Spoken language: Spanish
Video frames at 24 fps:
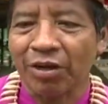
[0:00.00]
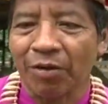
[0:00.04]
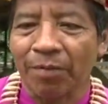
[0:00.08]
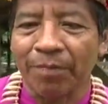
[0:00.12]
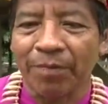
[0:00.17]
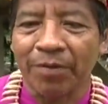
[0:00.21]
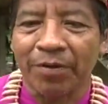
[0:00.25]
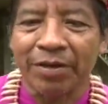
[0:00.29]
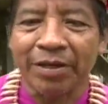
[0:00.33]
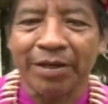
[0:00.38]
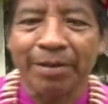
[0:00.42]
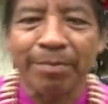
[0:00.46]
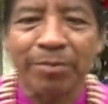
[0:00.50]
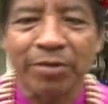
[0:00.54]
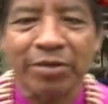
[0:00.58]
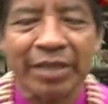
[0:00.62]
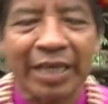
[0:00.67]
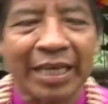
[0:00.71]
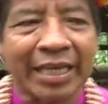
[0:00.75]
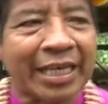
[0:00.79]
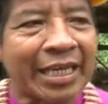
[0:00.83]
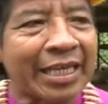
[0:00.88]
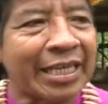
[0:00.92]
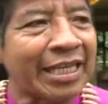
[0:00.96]

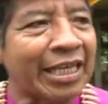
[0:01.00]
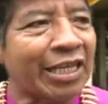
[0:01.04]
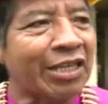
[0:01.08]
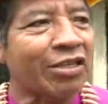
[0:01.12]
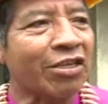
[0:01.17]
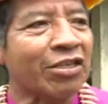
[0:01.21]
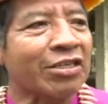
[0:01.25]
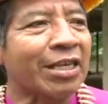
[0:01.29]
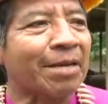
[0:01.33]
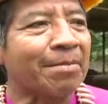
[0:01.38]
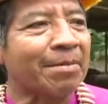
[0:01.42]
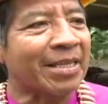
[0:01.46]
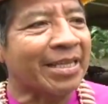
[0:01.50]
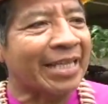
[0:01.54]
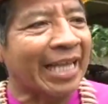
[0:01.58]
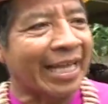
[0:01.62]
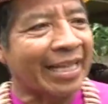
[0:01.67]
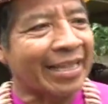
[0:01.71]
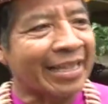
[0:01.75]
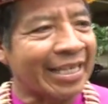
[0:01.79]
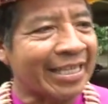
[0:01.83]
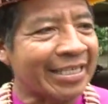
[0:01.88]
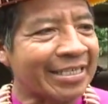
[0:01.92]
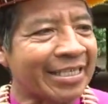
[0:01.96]
componemos de 500
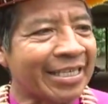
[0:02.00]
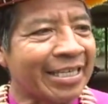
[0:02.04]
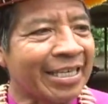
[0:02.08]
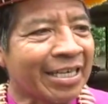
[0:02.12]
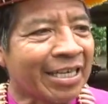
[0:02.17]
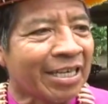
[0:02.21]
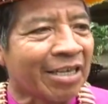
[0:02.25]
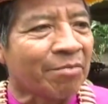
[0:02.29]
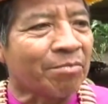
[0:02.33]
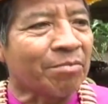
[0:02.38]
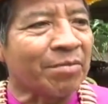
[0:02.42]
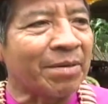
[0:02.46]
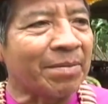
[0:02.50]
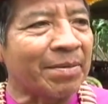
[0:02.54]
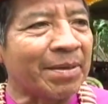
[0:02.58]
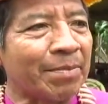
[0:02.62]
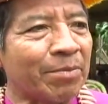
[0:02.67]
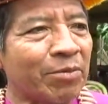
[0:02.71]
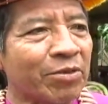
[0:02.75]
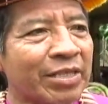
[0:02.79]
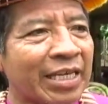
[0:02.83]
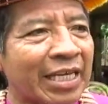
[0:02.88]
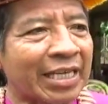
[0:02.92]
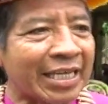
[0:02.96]
habitantes.
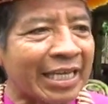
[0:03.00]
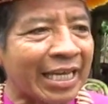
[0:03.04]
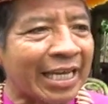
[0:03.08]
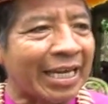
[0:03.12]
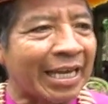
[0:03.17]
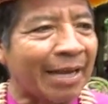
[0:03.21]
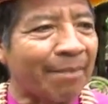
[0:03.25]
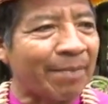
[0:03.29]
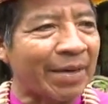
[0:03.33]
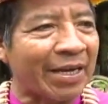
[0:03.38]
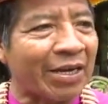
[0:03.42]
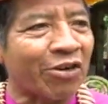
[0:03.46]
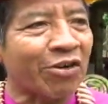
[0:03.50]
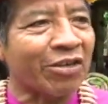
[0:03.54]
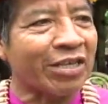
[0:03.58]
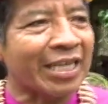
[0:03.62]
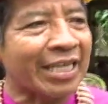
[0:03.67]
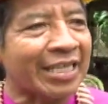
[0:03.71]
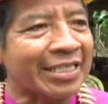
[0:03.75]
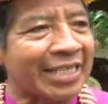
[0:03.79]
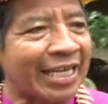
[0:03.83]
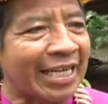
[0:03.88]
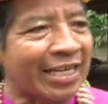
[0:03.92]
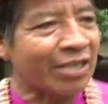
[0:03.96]
Vivimos aquí en la
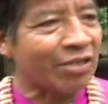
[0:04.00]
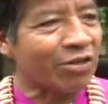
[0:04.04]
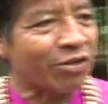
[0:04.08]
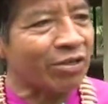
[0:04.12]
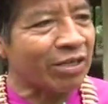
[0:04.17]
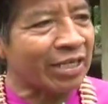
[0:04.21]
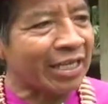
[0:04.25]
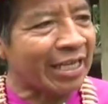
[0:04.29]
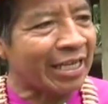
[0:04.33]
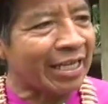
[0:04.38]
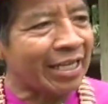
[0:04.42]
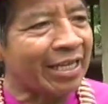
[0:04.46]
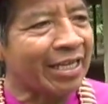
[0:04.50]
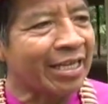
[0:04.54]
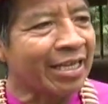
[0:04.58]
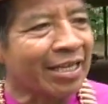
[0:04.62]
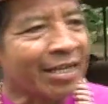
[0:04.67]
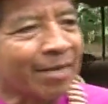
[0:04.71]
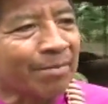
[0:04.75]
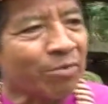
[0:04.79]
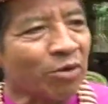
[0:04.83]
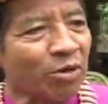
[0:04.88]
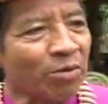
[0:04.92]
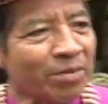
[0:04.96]
parroquia San Roque,
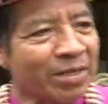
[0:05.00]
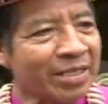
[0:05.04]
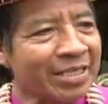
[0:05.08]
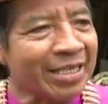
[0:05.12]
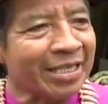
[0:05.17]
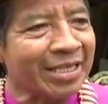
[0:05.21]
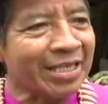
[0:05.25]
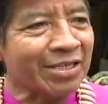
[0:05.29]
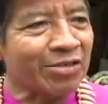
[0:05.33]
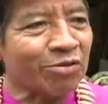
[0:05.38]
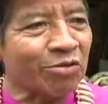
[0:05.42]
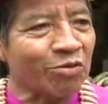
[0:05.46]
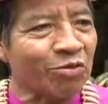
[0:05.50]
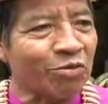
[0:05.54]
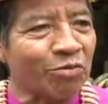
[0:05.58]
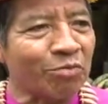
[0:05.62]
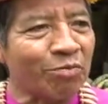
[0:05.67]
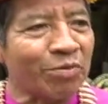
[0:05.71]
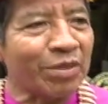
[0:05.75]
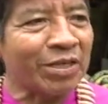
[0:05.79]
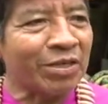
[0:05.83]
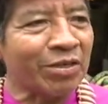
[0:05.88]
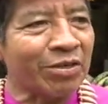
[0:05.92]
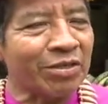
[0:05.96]
provincia de
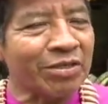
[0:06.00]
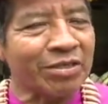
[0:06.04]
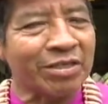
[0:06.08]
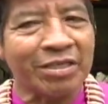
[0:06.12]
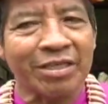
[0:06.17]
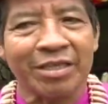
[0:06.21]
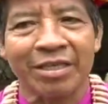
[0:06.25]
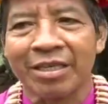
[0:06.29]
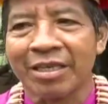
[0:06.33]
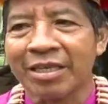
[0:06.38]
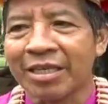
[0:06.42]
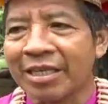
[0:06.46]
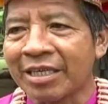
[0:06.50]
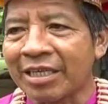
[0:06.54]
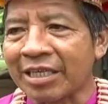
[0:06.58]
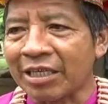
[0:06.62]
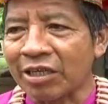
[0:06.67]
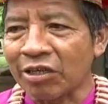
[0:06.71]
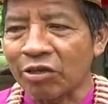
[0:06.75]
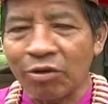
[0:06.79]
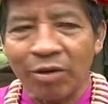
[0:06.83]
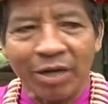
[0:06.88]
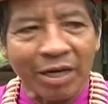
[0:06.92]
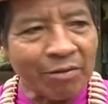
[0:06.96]
Sucumbíos,
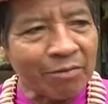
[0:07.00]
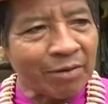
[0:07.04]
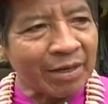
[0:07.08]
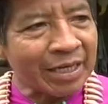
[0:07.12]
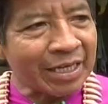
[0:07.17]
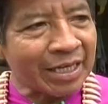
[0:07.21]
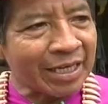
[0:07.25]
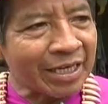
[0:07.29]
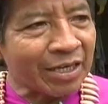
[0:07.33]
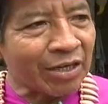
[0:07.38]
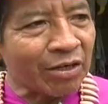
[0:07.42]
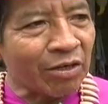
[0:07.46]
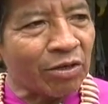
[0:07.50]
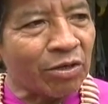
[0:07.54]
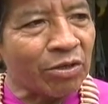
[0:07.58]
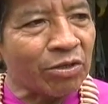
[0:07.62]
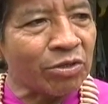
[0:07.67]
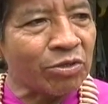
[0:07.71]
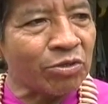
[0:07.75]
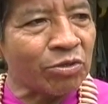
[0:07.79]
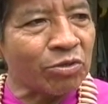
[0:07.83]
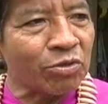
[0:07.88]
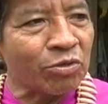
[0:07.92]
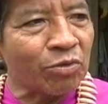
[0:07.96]
río
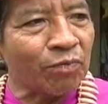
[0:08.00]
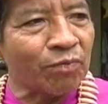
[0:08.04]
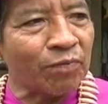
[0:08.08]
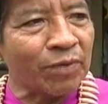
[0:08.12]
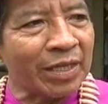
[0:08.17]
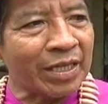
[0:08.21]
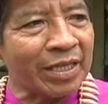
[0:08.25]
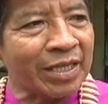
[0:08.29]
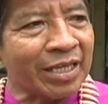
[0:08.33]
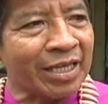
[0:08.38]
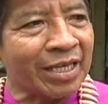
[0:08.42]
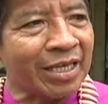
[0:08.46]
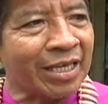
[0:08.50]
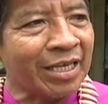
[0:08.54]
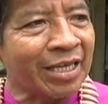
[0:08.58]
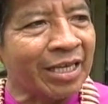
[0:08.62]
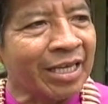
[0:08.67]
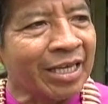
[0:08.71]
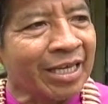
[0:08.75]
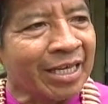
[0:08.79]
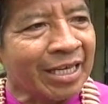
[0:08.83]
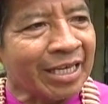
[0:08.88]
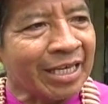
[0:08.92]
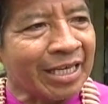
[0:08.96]
Aguarico, Chuchupindi
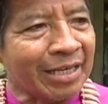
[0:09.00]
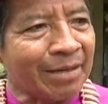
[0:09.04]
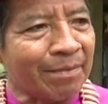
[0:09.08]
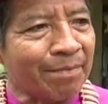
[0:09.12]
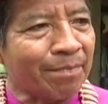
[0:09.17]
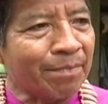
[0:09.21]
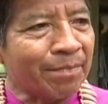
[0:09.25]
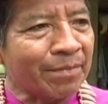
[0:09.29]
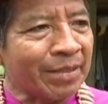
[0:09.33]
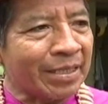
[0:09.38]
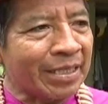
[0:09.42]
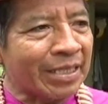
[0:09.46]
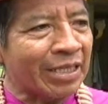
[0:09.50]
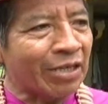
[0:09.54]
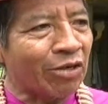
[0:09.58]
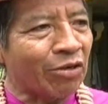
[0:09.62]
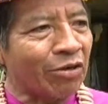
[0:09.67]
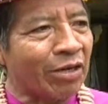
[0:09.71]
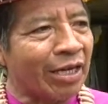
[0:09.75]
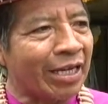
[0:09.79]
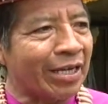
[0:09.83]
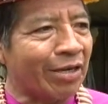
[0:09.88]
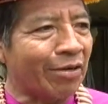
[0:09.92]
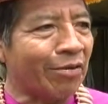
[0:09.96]
y
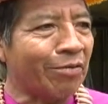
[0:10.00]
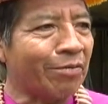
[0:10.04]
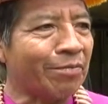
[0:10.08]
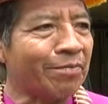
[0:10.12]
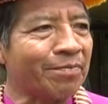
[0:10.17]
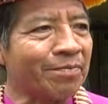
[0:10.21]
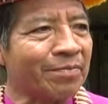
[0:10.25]
río Eno.